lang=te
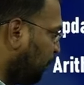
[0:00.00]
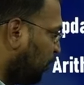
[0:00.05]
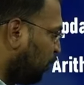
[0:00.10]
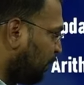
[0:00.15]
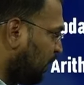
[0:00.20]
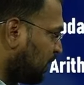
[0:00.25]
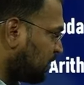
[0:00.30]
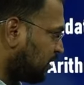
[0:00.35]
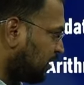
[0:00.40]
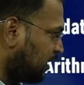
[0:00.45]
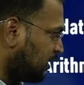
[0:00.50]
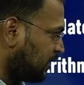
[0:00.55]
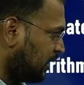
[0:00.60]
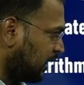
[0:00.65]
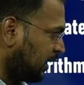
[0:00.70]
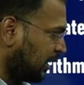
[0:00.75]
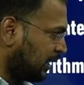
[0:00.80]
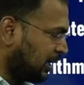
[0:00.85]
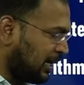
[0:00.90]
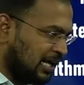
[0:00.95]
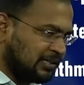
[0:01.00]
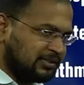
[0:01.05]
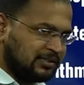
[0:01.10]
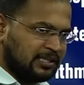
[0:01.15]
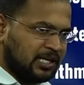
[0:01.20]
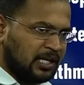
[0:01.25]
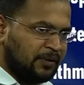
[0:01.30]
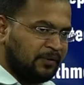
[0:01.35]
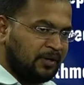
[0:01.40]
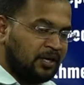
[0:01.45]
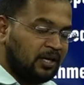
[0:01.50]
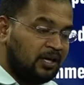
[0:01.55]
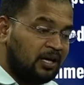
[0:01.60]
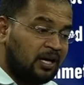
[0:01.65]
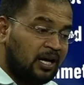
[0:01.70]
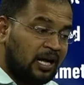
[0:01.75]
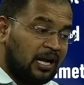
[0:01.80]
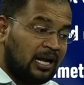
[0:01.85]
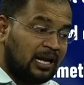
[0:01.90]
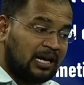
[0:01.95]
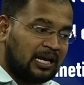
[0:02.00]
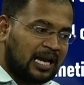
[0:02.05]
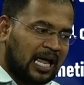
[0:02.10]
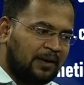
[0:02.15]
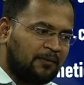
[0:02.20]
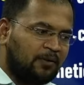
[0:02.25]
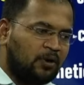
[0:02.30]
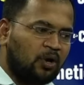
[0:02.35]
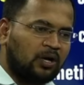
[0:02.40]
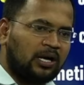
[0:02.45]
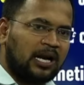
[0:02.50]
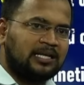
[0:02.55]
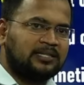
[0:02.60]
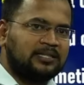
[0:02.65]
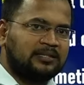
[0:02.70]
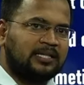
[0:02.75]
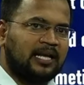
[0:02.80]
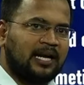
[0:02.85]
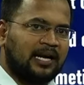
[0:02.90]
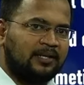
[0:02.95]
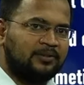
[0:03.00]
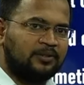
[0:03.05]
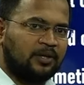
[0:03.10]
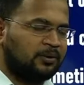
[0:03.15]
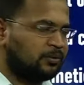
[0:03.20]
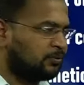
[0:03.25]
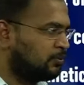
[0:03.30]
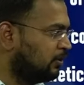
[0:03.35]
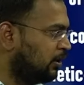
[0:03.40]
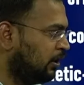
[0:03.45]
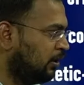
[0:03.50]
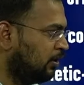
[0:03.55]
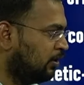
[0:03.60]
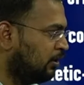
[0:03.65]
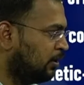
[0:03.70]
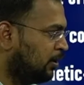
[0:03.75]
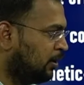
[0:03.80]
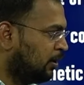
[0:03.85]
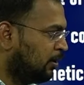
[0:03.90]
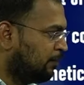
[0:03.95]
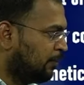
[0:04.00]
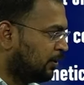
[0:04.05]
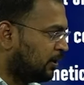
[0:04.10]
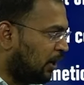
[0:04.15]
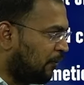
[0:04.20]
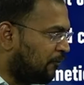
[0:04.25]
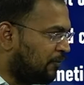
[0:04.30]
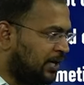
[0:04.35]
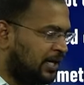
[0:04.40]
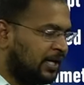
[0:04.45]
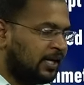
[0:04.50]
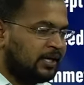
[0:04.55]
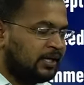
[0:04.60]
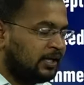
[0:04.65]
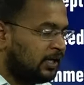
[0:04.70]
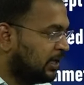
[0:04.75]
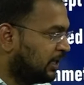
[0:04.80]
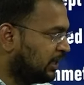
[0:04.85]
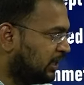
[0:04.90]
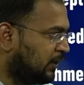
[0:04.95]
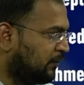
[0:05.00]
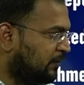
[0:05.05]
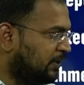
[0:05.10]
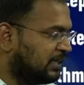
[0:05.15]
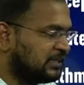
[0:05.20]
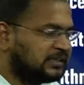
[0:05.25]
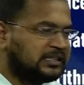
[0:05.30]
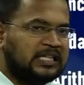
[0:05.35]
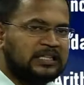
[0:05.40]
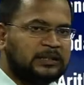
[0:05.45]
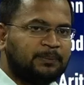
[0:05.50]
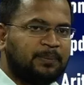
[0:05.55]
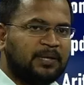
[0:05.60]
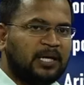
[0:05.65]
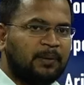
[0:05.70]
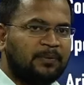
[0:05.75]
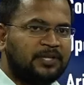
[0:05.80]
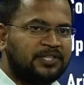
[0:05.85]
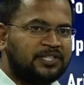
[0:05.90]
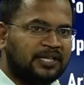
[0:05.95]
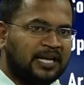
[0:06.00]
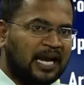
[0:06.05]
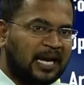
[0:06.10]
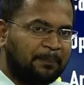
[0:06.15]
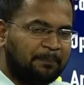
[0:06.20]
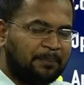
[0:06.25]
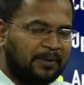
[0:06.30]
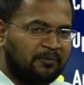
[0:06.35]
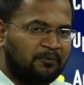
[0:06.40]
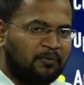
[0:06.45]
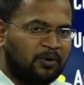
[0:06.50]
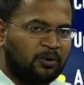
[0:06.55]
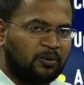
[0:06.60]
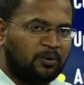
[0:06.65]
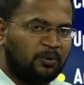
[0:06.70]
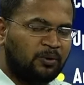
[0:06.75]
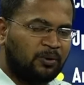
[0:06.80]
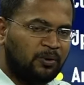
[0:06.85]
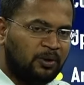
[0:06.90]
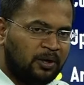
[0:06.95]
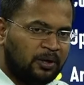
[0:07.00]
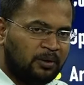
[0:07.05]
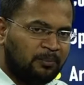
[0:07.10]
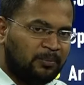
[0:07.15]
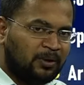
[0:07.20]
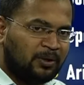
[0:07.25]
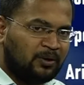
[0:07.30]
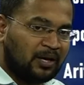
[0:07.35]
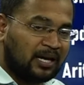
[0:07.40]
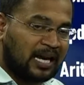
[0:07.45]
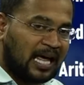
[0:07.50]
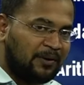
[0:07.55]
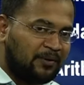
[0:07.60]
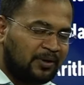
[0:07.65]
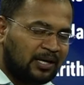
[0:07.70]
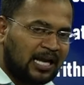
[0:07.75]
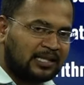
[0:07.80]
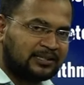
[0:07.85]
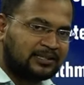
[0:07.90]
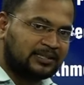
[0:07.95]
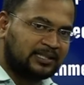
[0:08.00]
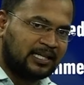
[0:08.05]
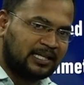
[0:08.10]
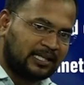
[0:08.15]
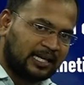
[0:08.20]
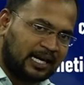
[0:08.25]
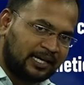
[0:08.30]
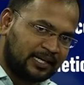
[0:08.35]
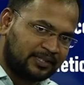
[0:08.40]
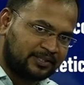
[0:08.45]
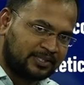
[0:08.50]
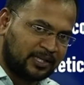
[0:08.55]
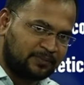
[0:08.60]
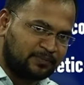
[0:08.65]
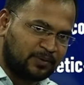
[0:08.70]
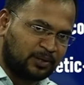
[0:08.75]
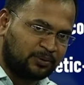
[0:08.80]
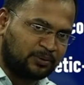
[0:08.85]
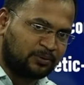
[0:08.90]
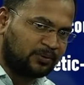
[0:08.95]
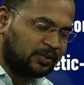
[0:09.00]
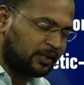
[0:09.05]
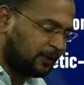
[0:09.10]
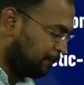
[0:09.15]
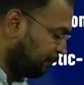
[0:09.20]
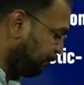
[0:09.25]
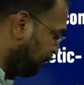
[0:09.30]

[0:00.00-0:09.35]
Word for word: ప్యూర్ మ్యాథ్స్ రీజనింగ్ క్లాసెస్ అనేవి లైవ్లో క్లాసెస్ జరగడం జరుగుతుంది మీకు ఎవ్రీడే ఈవినింగ్ సిక్స్ పిఎం నుంచి నైన్ పిఎం వరకు మీకు లైవ్ క్లాసెస్ అనేది కండక్ట్ చేయడం జరుగుతుంది